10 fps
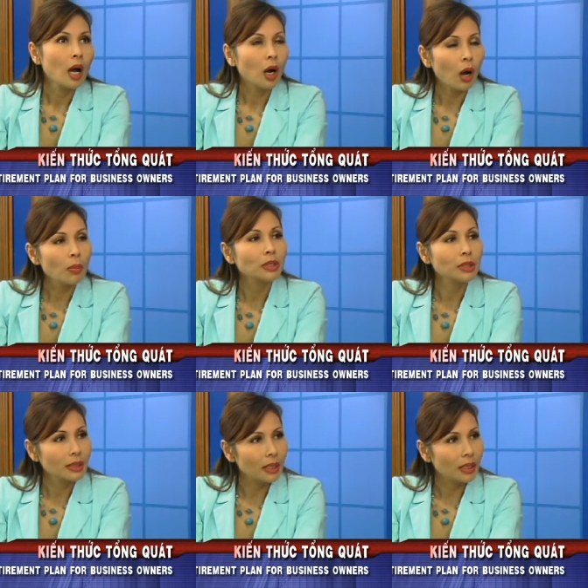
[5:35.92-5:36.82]
có một
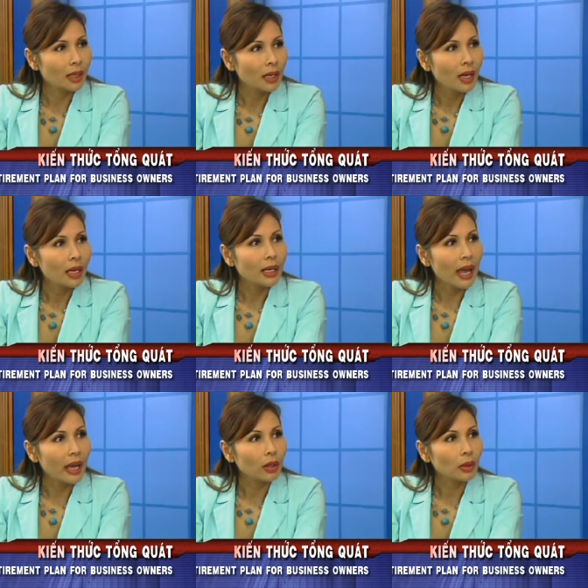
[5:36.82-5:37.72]
chương trình
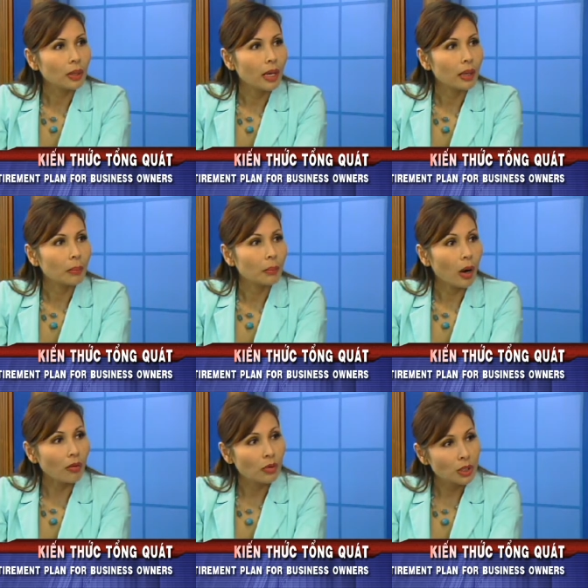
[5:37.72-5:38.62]
để có thể
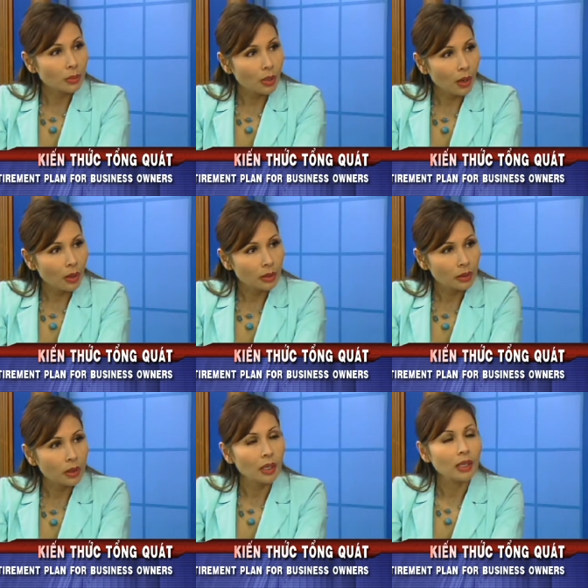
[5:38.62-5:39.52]
bỏ vô trong đó
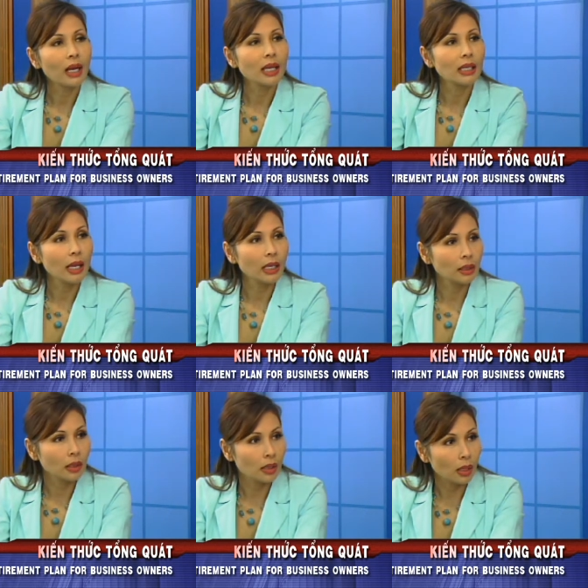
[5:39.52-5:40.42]
gây nên